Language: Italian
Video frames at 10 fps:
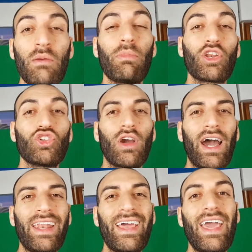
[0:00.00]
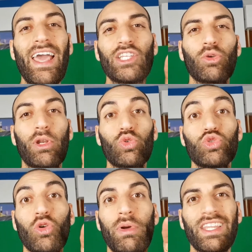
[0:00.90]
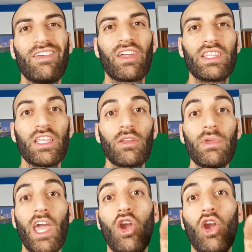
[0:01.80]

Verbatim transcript: per giocare e soprattutto per divertirmi